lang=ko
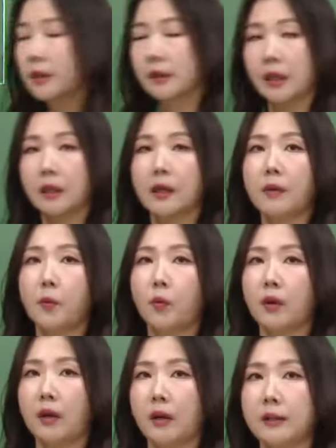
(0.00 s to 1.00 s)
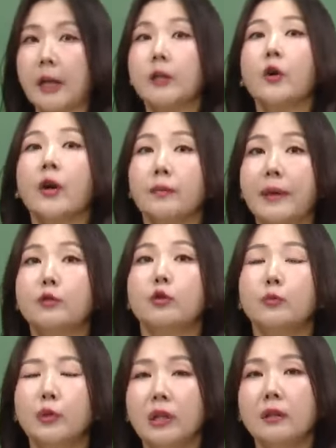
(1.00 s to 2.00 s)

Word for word: 자기가 뭔가 자녀한 배출물이